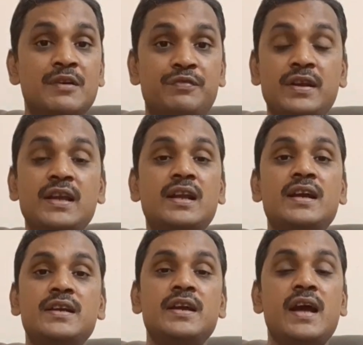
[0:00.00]

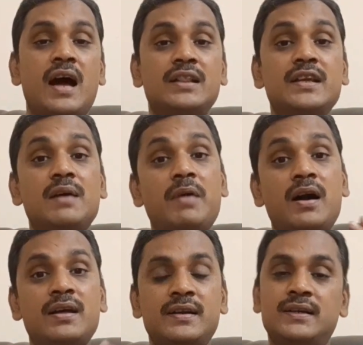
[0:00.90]
ஃப்ரீலேயே
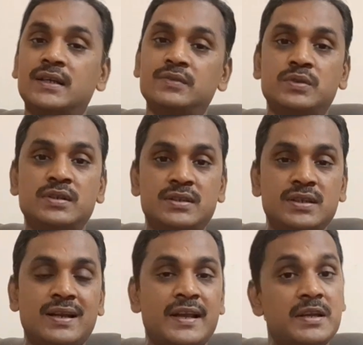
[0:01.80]
அதிகமான ரிட்டர்ன்
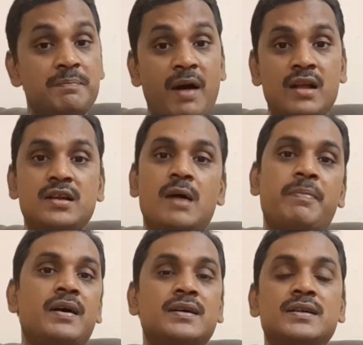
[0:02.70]
உங்களுக்கு கிடைக்கும்
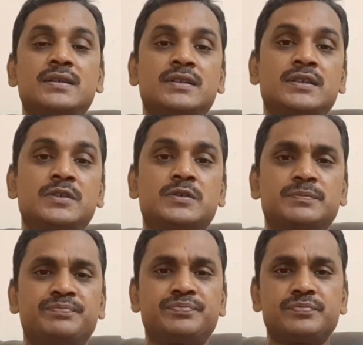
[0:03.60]
பாதுகாப்பாக இருக்கும்